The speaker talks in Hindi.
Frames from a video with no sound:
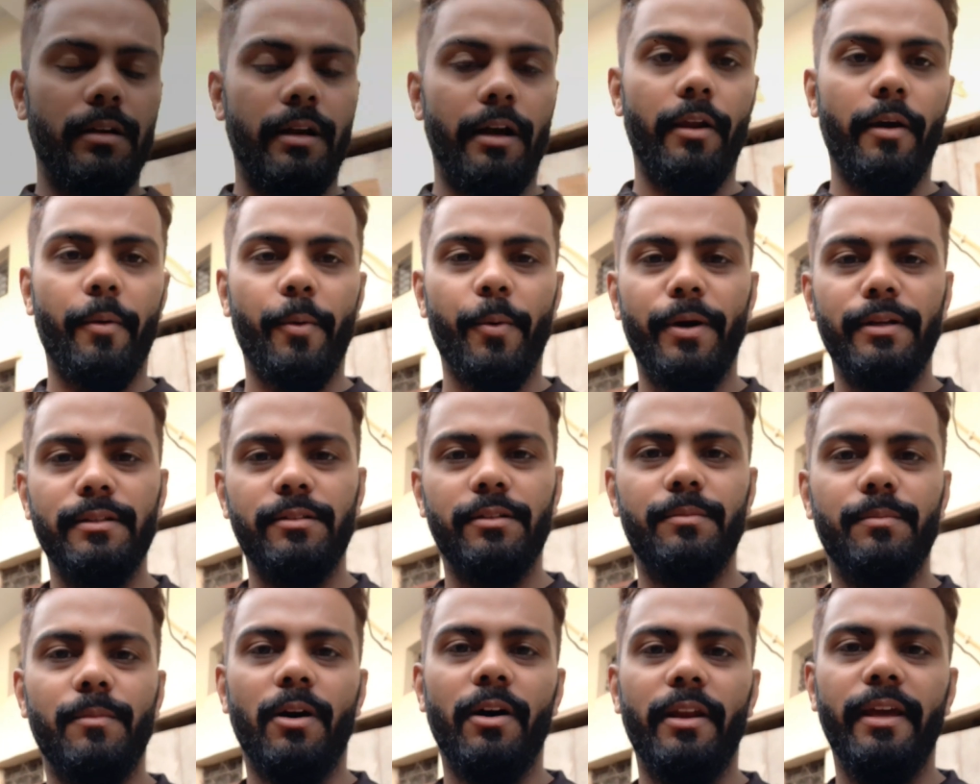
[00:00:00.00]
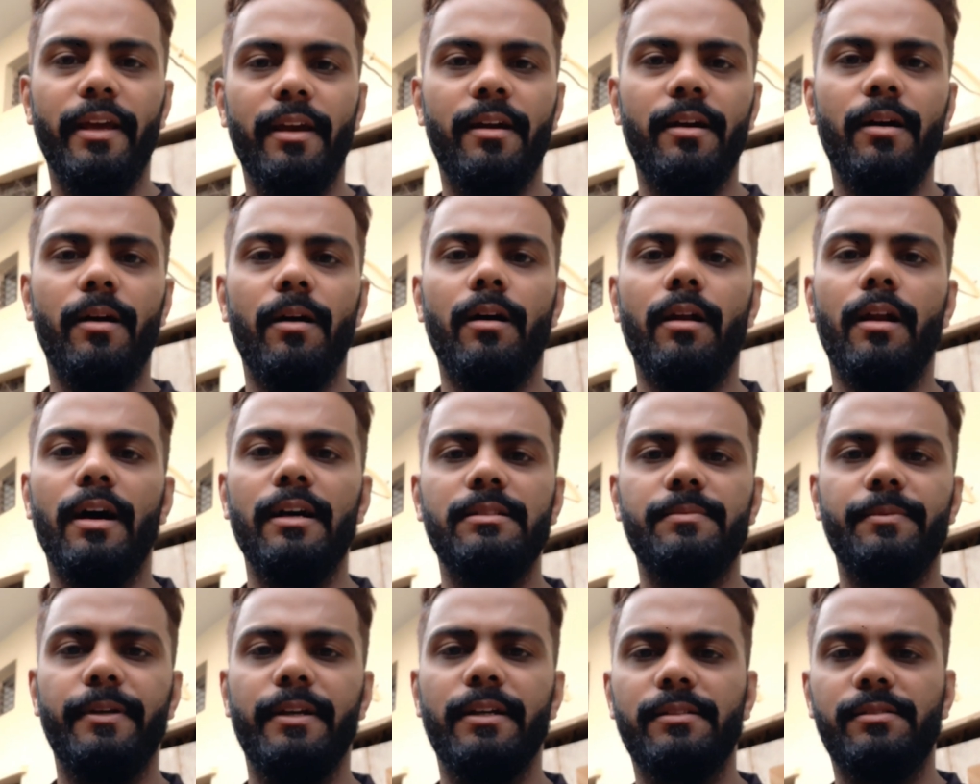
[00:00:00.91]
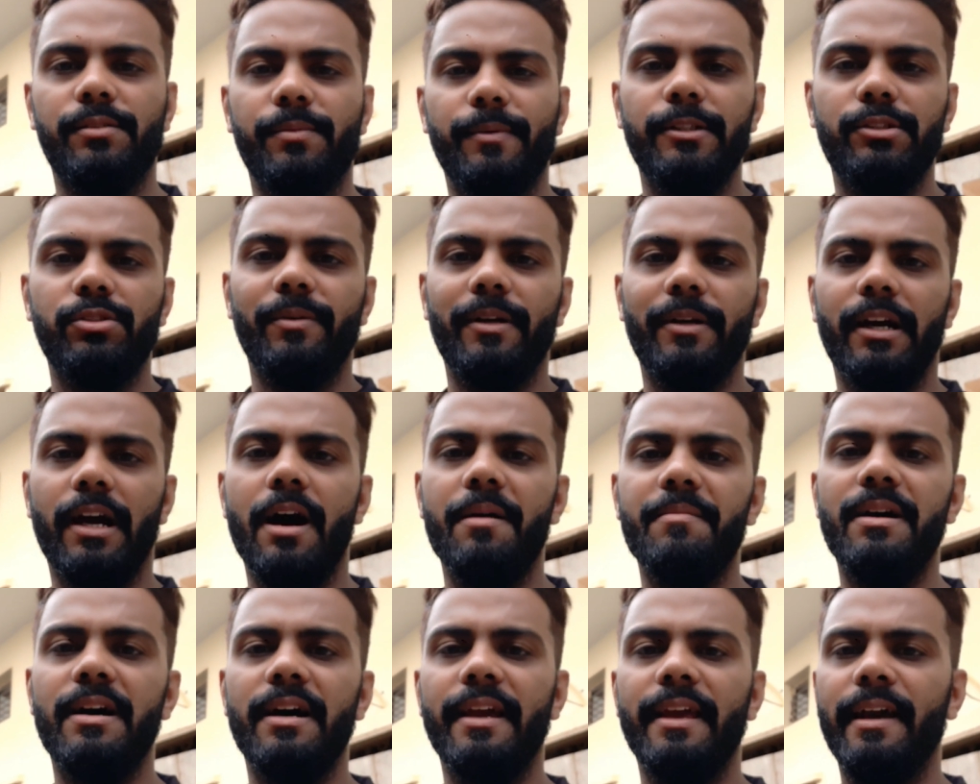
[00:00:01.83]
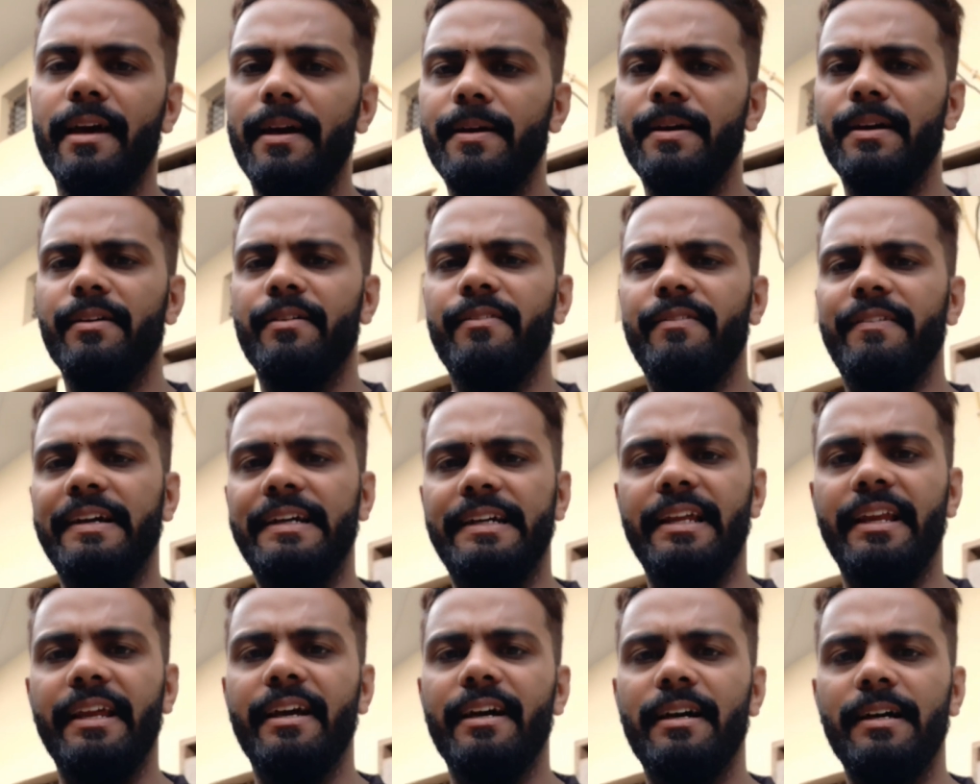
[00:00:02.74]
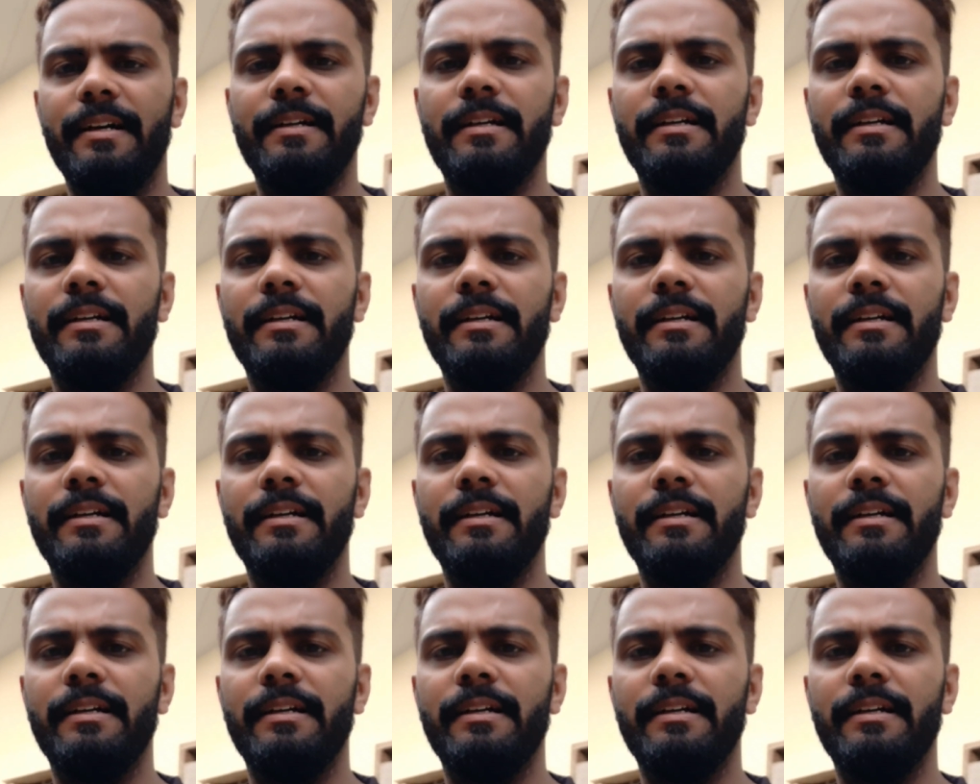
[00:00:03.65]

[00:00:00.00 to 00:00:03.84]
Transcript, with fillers: हेलो एवरीवन गुड मॉर्निंग और आज भैया सुबह सुबह काम आ गया है फैक्ट्री का